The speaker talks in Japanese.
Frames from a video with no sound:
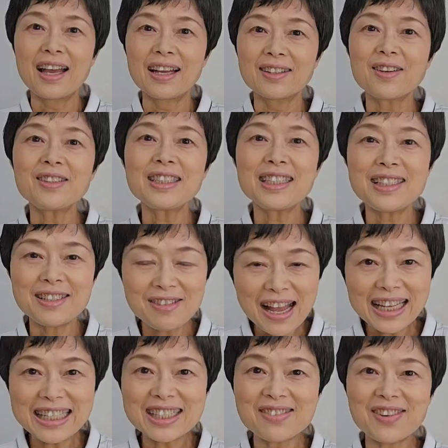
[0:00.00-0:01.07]
こんにちは。
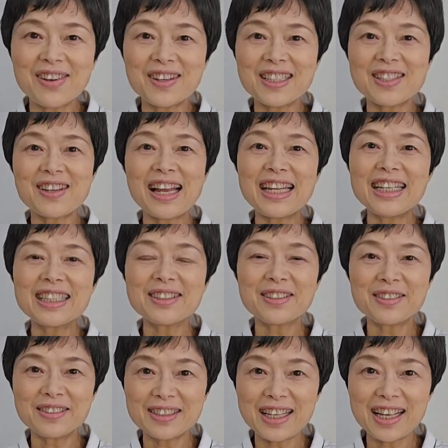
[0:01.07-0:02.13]
いつもご視聴ありがとう
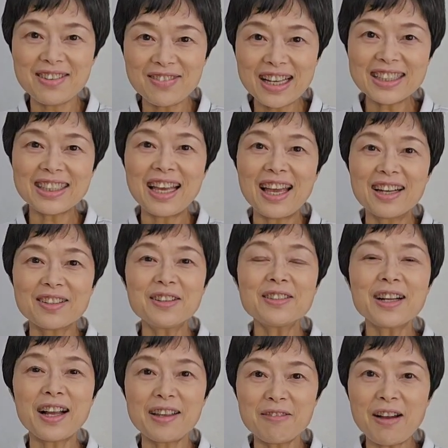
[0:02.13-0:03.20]
ございます。今
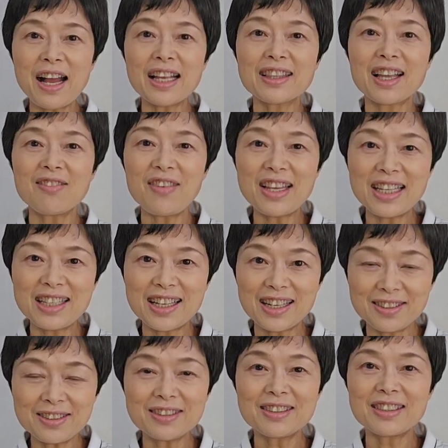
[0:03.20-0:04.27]
回はためにな
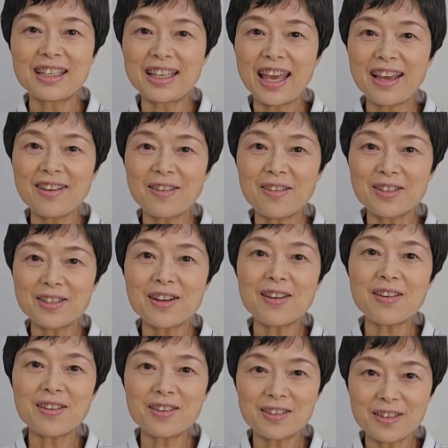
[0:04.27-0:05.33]
る健康情
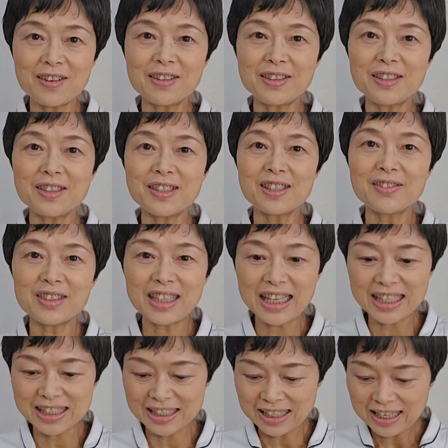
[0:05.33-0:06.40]
報の YouTube
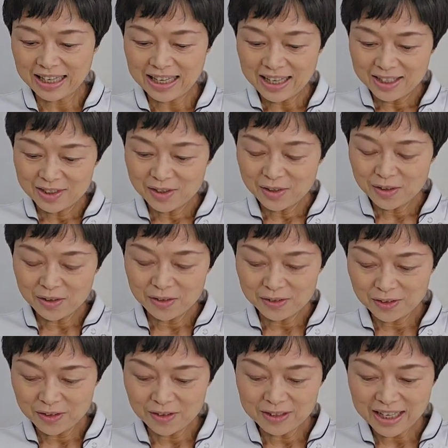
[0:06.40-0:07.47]
です。情報
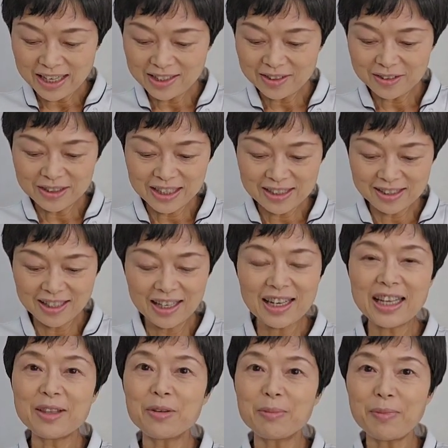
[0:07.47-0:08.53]
の内容ですけ
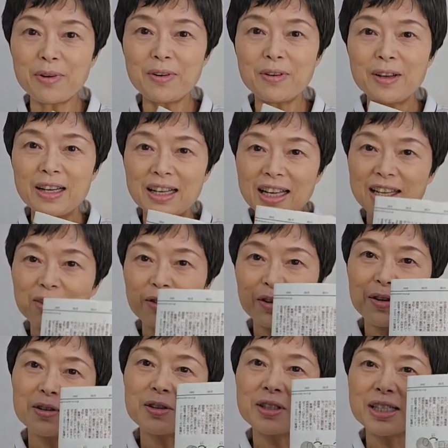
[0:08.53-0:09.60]
れども、えっと、
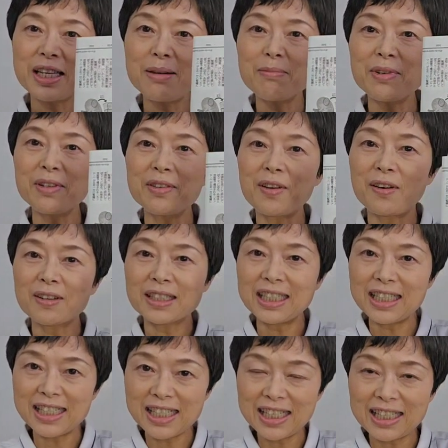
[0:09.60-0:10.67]
京都新聞の
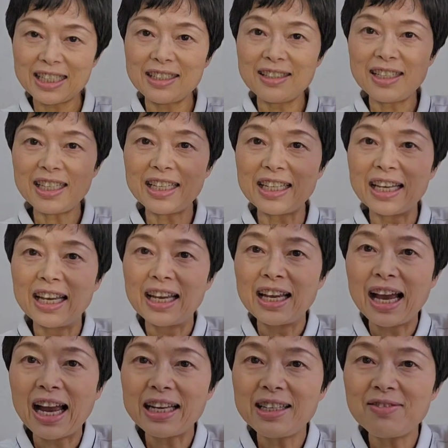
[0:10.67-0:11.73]
記事に
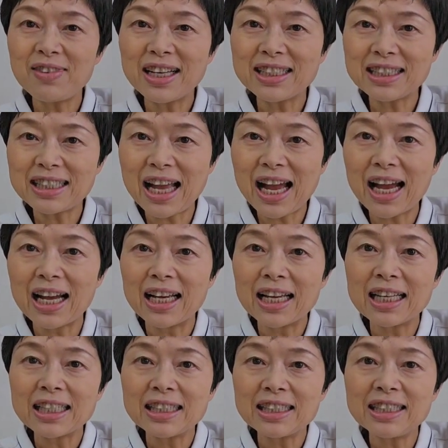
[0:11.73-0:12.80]
ありました
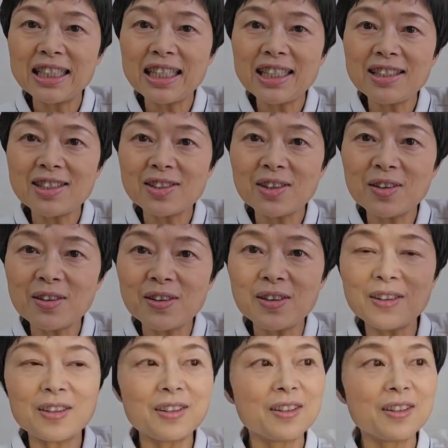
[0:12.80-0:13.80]
腎臓